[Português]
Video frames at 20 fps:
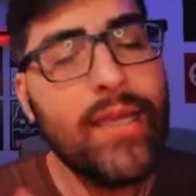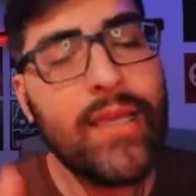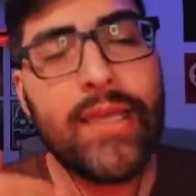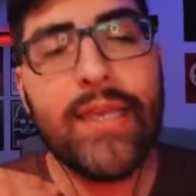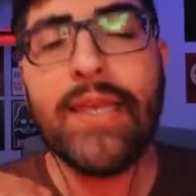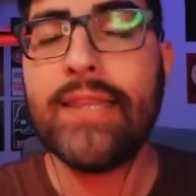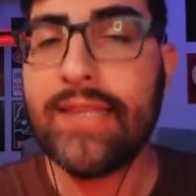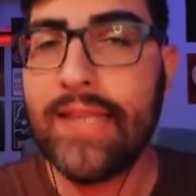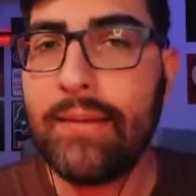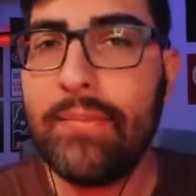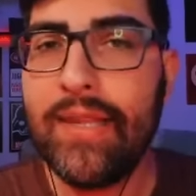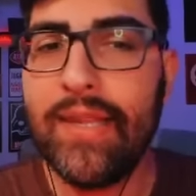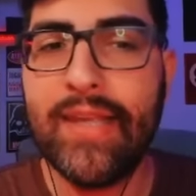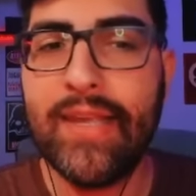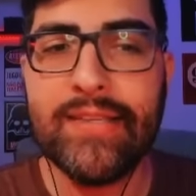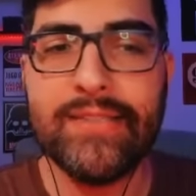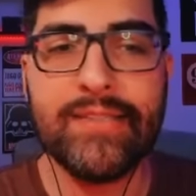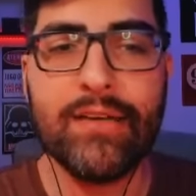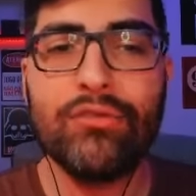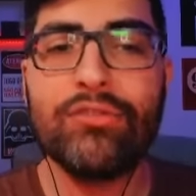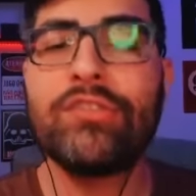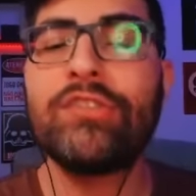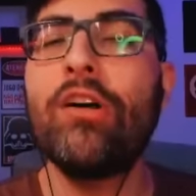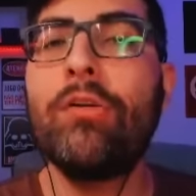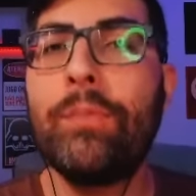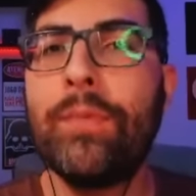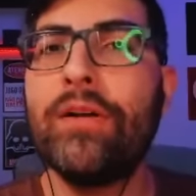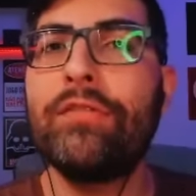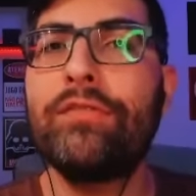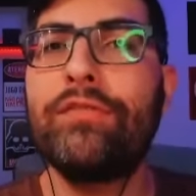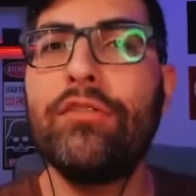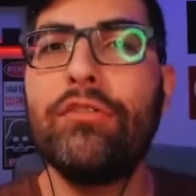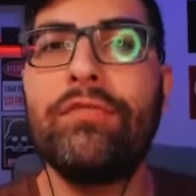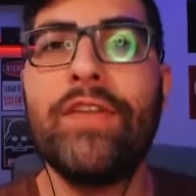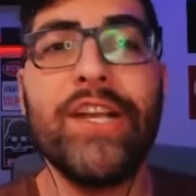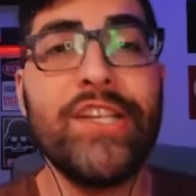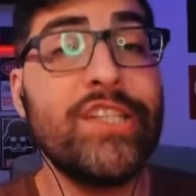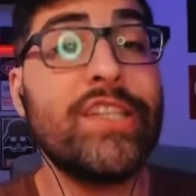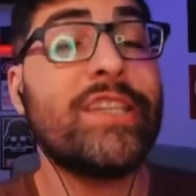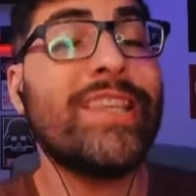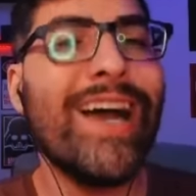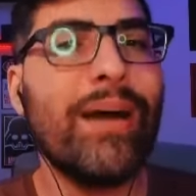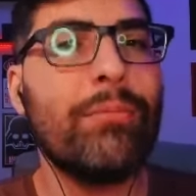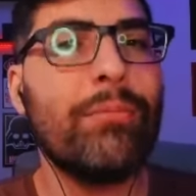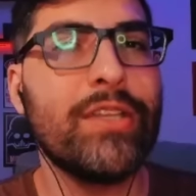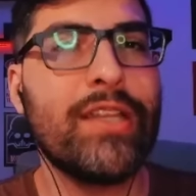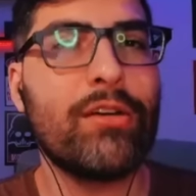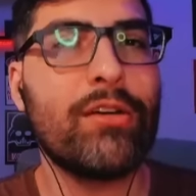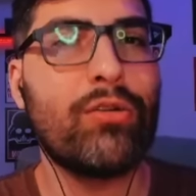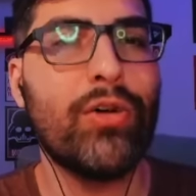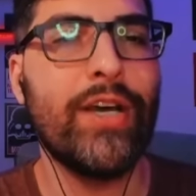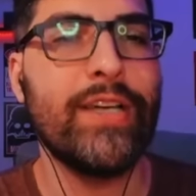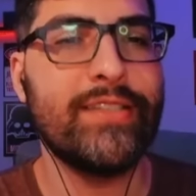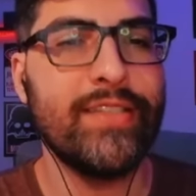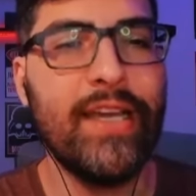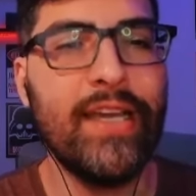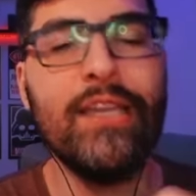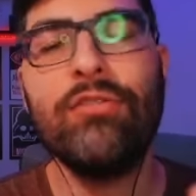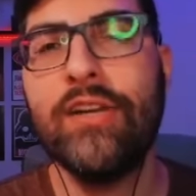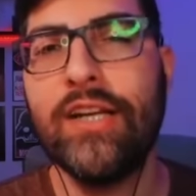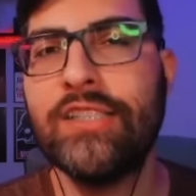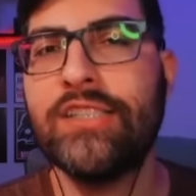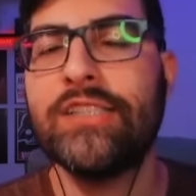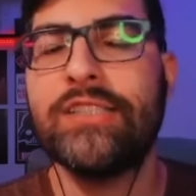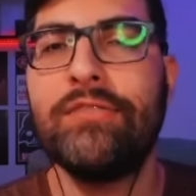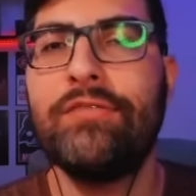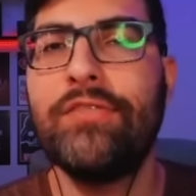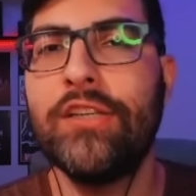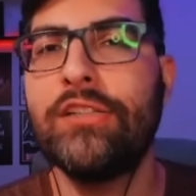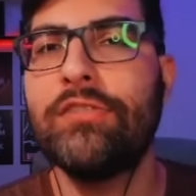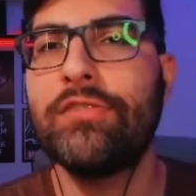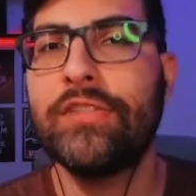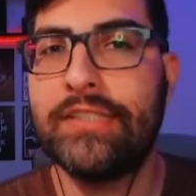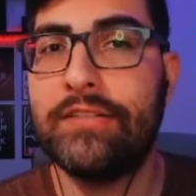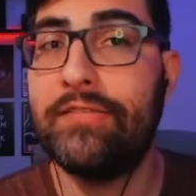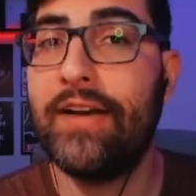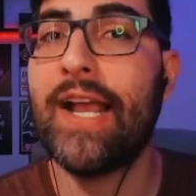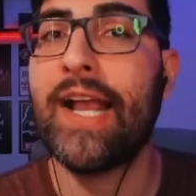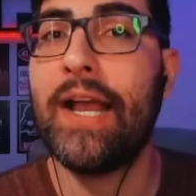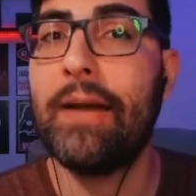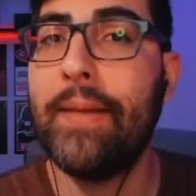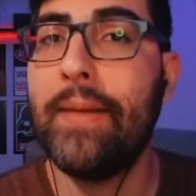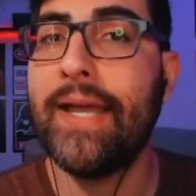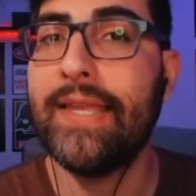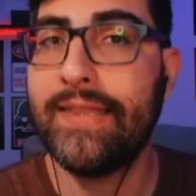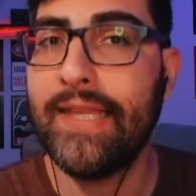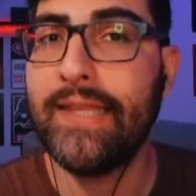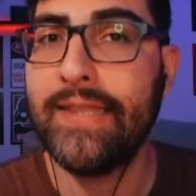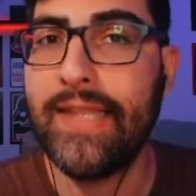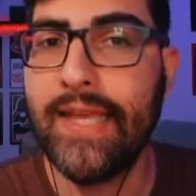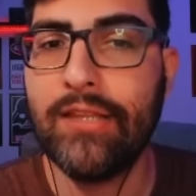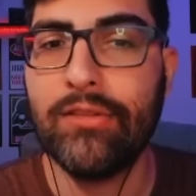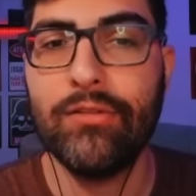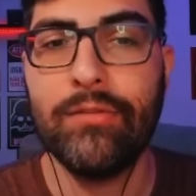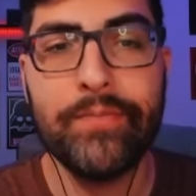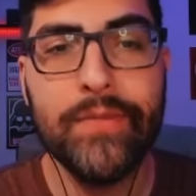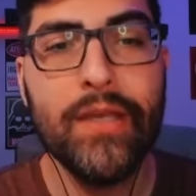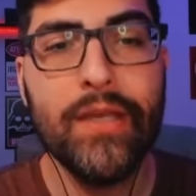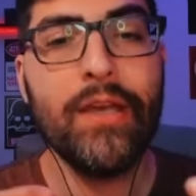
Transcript: e tá beleza, o seu perfil vai ditar muita coisa e durante esse vídeo você vai acabar entendendo.